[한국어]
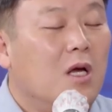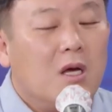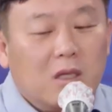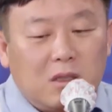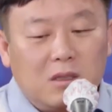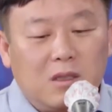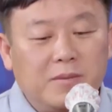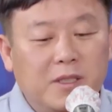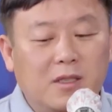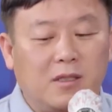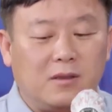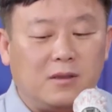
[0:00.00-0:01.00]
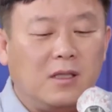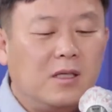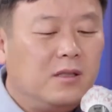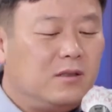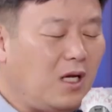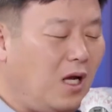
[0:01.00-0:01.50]
그러면
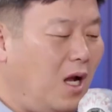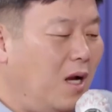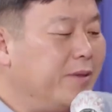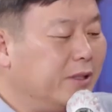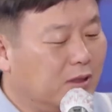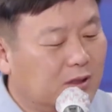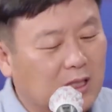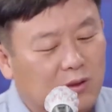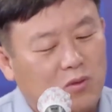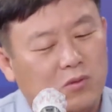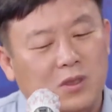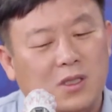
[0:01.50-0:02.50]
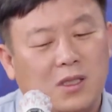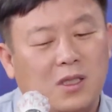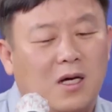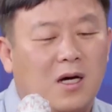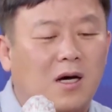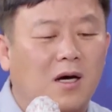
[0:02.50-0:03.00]
제일 먼저
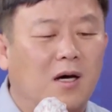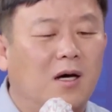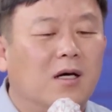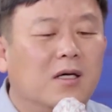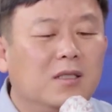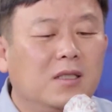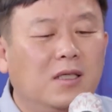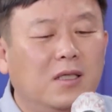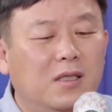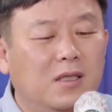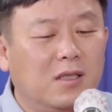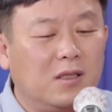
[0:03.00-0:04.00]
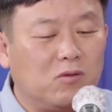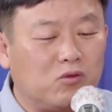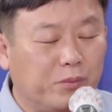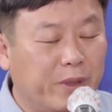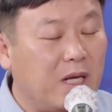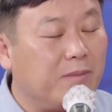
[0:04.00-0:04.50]
대통령이나 이
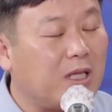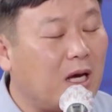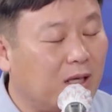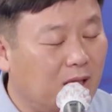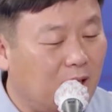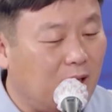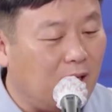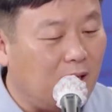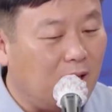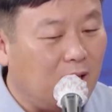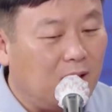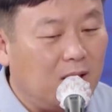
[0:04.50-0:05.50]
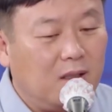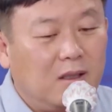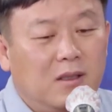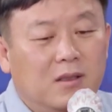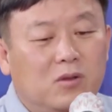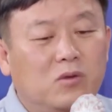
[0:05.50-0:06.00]
국민의힘당이나 네.
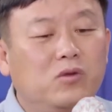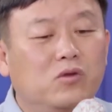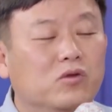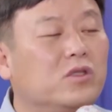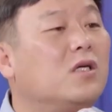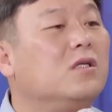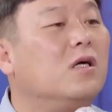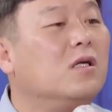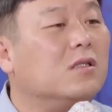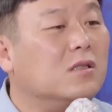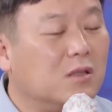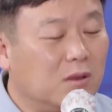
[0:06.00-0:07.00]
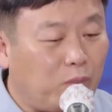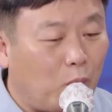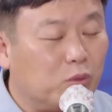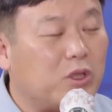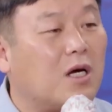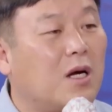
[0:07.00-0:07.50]
또는 윤석열 그
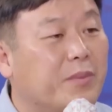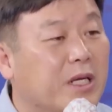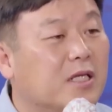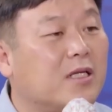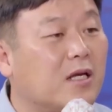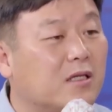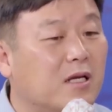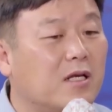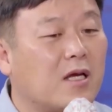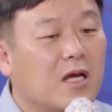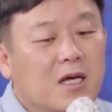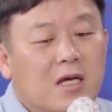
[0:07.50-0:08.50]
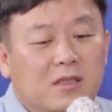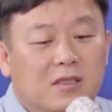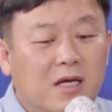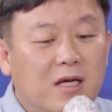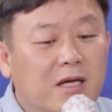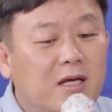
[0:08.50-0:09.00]
본부장과 비리 색들이
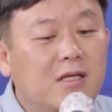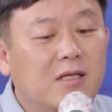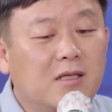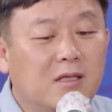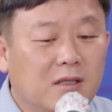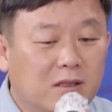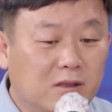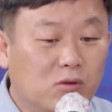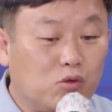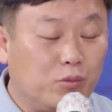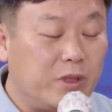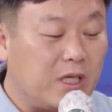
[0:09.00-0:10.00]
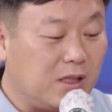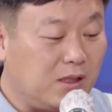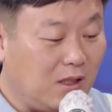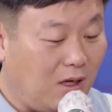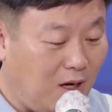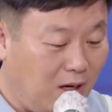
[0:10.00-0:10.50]
제일 여기서 국민들에게
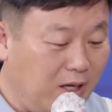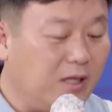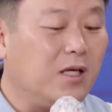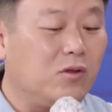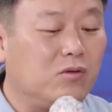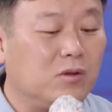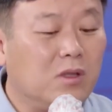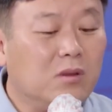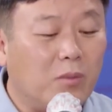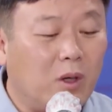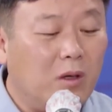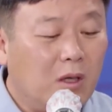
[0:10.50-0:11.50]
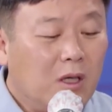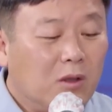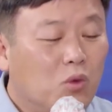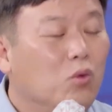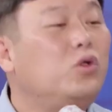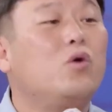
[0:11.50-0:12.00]
시원하게 해주는 건 뭐
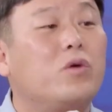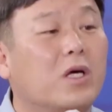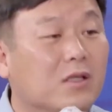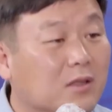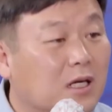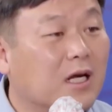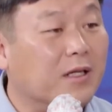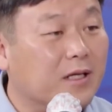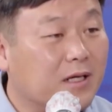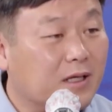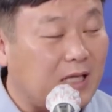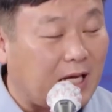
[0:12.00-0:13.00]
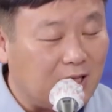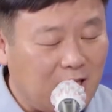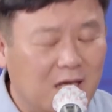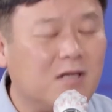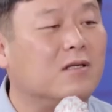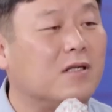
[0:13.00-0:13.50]
도저히 우리가 능력이 안 되니까
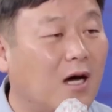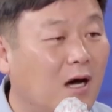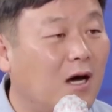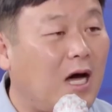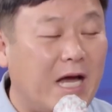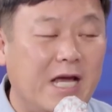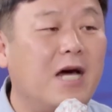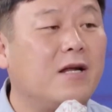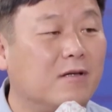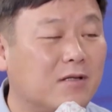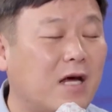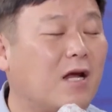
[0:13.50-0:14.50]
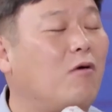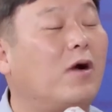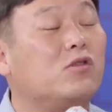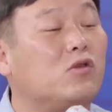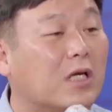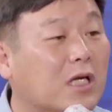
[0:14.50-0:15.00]
사퇴하는 거다 하야하는 음. 거다라고 할
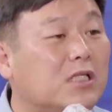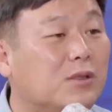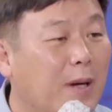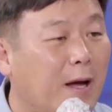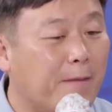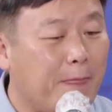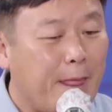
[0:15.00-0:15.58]
수도 있겠지만